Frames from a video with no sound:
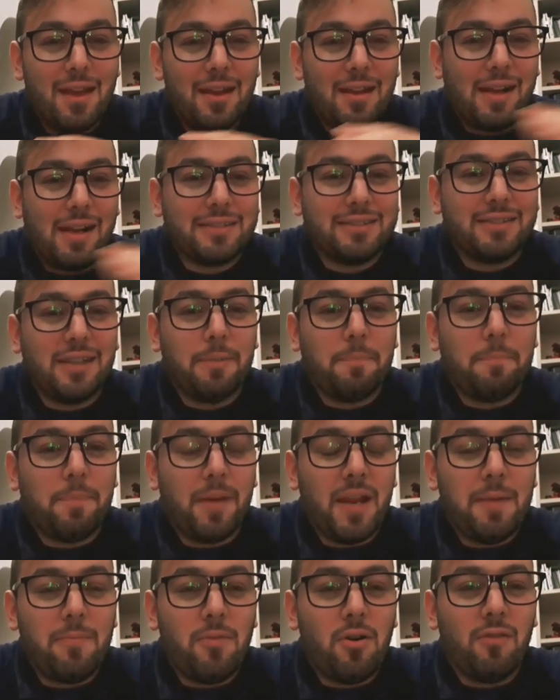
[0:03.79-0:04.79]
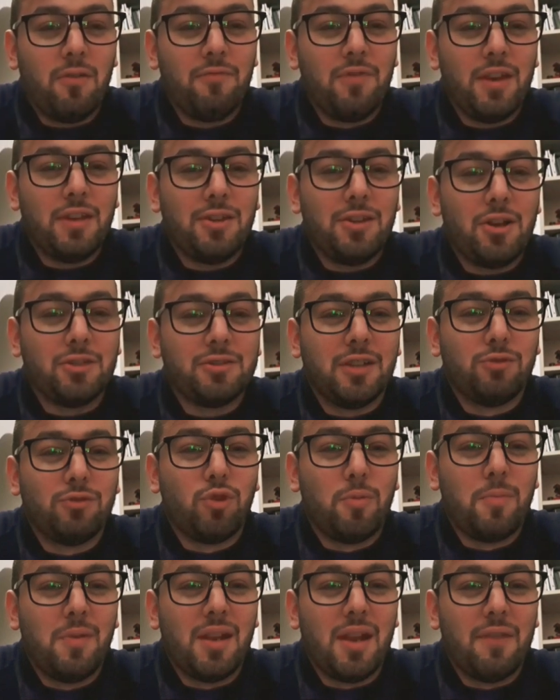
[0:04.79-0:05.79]
Ragazzi il primo video del
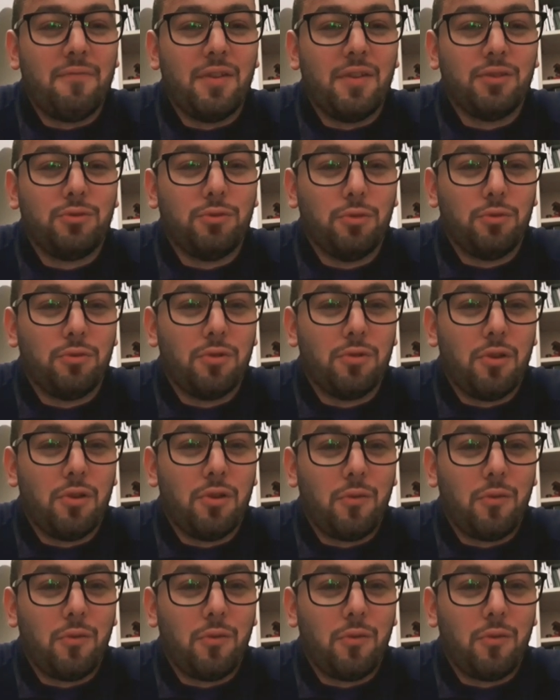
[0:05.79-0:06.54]
2021